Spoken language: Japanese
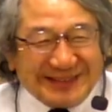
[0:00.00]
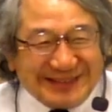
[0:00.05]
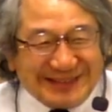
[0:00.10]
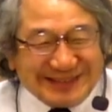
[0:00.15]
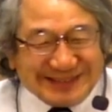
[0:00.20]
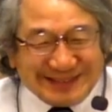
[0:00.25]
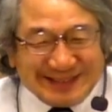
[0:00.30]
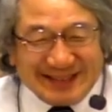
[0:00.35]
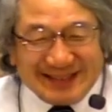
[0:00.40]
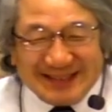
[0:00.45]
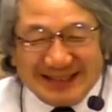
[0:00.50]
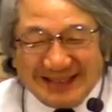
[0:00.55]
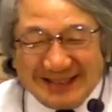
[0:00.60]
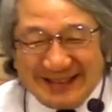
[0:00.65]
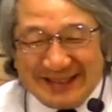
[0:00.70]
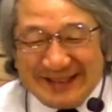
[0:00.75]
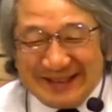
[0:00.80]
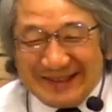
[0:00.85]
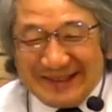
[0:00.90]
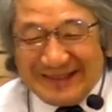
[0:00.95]
ですね
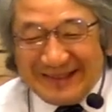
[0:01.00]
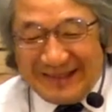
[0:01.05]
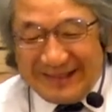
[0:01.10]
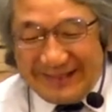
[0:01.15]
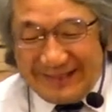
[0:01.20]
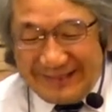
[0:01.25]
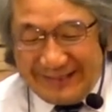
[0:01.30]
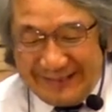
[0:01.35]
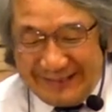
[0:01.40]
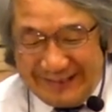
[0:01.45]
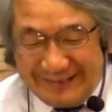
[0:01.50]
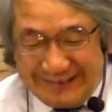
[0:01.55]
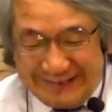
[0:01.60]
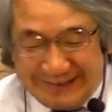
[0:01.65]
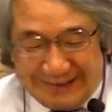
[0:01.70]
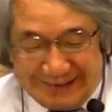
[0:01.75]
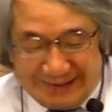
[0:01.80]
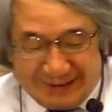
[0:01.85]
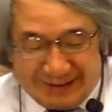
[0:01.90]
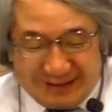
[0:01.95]
で、
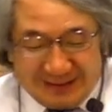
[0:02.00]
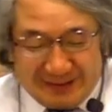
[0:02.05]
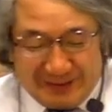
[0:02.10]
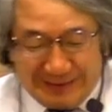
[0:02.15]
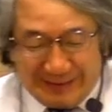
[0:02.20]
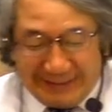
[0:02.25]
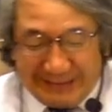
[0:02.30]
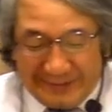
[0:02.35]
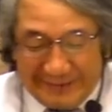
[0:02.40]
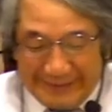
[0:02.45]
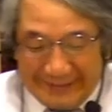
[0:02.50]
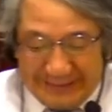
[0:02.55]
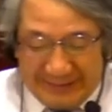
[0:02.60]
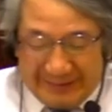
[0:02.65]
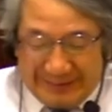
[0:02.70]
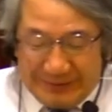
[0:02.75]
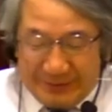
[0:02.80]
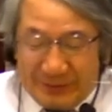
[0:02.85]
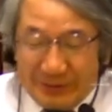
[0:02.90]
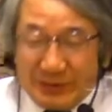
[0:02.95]

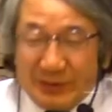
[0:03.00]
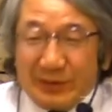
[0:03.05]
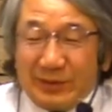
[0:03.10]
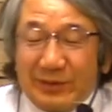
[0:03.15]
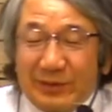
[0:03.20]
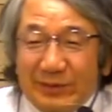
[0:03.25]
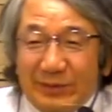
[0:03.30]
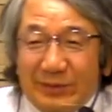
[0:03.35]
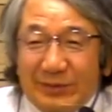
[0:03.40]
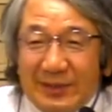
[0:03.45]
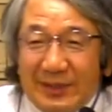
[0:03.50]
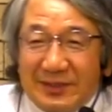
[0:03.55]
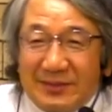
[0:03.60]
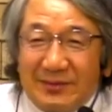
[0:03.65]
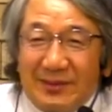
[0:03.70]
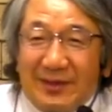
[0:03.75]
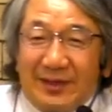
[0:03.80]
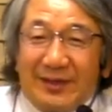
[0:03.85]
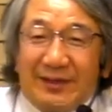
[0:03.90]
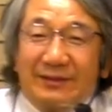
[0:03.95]
えー、年を取ると2つに
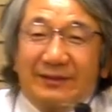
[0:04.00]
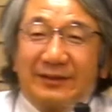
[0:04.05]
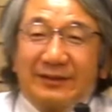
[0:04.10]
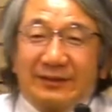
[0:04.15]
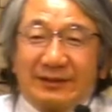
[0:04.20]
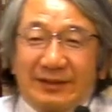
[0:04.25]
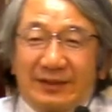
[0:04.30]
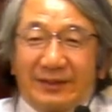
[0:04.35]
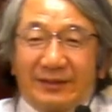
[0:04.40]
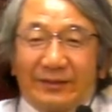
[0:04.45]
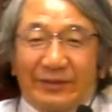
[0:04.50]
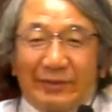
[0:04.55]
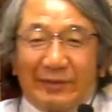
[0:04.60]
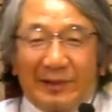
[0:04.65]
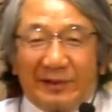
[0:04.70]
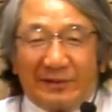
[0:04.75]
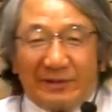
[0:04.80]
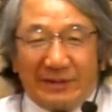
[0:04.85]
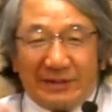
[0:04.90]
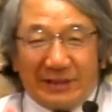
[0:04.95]
分かれるんですねそれ
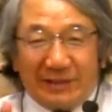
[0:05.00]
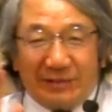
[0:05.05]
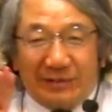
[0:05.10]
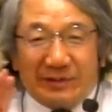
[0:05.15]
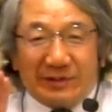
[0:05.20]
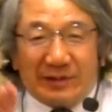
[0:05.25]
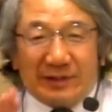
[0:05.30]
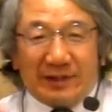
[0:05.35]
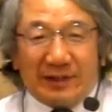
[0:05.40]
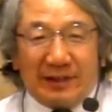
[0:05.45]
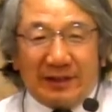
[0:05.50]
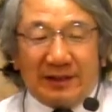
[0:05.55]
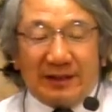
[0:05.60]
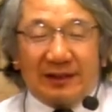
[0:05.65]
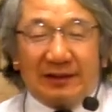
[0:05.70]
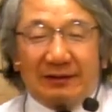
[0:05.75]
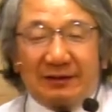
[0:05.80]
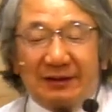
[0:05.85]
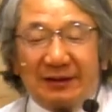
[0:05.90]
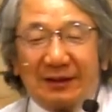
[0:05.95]
はクリスチャンノンクリスチャン関係
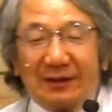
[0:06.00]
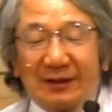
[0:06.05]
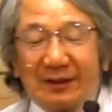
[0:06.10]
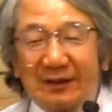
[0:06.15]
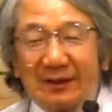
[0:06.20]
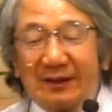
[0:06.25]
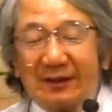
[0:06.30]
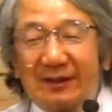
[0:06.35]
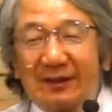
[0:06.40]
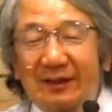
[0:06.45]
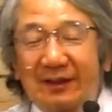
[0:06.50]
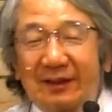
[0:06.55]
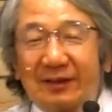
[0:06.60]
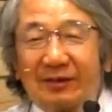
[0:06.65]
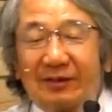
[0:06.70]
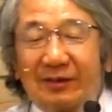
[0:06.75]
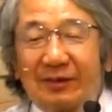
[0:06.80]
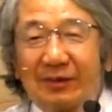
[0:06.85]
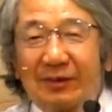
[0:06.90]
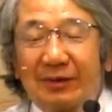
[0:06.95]
なくね、えっ
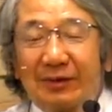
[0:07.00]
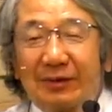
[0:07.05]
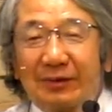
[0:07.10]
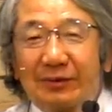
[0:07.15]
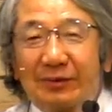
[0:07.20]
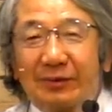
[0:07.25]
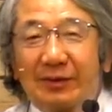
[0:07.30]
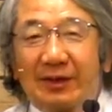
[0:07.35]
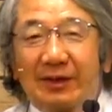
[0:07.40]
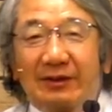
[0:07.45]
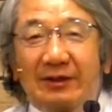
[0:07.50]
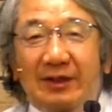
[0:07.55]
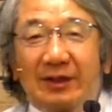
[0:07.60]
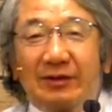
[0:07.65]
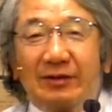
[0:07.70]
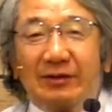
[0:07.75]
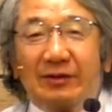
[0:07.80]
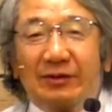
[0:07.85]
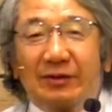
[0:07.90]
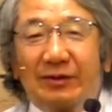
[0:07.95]
と、どう分かるかと
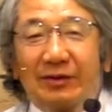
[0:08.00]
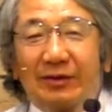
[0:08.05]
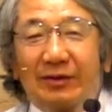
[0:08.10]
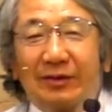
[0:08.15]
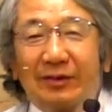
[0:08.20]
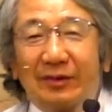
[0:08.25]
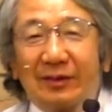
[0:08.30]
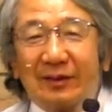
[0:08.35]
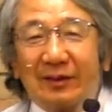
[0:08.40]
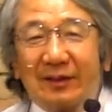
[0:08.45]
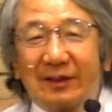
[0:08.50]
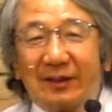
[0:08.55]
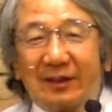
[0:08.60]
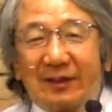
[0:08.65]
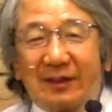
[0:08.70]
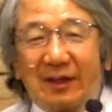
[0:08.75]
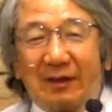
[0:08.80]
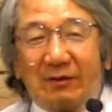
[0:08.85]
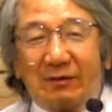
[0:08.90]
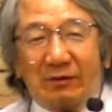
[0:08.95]
いうと
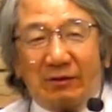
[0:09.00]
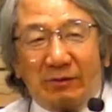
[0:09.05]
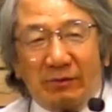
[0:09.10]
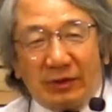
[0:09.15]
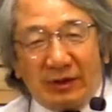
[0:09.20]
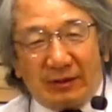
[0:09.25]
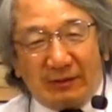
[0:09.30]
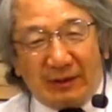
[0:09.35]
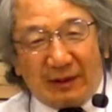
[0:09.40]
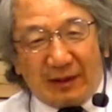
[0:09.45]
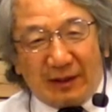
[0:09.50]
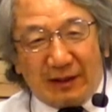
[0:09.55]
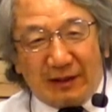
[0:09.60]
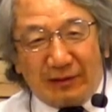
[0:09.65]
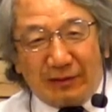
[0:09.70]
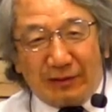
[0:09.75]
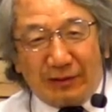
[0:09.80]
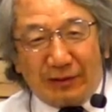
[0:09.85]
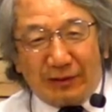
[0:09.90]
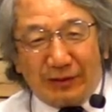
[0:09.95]
過去の思い出ばかり
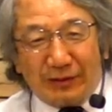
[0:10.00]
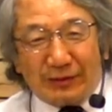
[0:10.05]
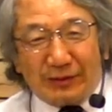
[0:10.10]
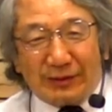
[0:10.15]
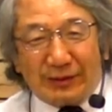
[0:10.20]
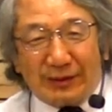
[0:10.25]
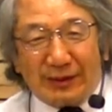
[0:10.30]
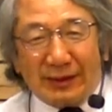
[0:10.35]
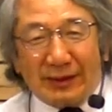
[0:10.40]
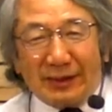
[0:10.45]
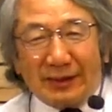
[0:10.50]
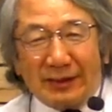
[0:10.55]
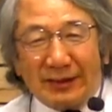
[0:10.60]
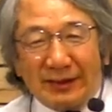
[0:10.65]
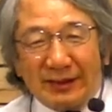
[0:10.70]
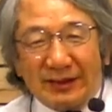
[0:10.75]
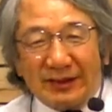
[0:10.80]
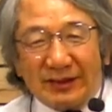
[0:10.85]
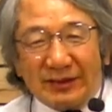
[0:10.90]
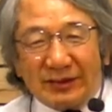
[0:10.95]
を言って
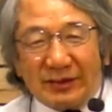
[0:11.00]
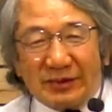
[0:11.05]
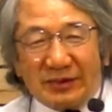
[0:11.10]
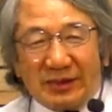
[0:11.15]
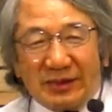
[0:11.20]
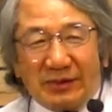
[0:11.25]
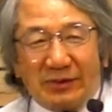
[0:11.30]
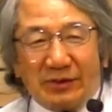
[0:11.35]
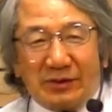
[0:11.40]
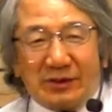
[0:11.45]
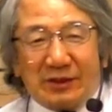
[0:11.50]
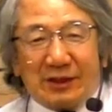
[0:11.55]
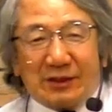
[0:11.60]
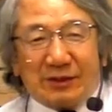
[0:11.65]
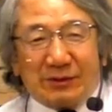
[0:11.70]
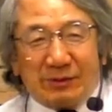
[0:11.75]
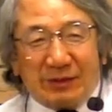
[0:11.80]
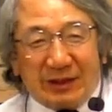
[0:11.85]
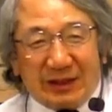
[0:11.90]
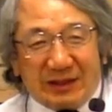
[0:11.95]
そして愚痴や
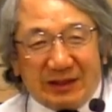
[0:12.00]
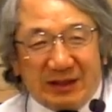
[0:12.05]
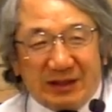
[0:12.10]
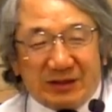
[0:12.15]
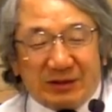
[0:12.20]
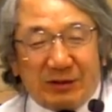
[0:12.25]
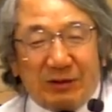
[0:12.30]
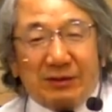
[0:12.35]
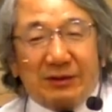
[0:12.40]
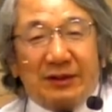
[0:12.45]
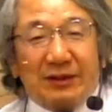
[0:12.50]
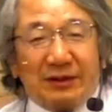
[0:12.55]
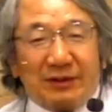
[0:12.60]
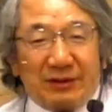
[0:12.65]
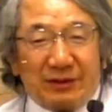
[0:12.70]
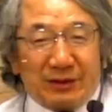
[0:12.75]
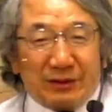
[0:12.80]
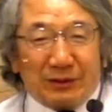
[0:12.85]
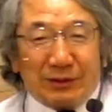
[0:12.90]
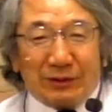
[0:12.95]
つぶやきがすごく出てく
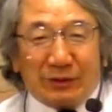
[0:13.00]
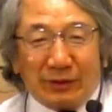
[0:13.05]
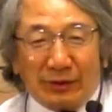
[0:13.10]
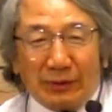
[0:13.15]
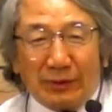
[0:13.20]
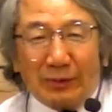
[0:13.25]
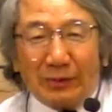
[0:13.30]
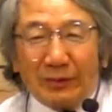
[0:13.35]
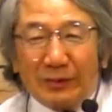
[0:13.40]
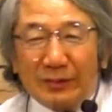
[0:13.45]
る人と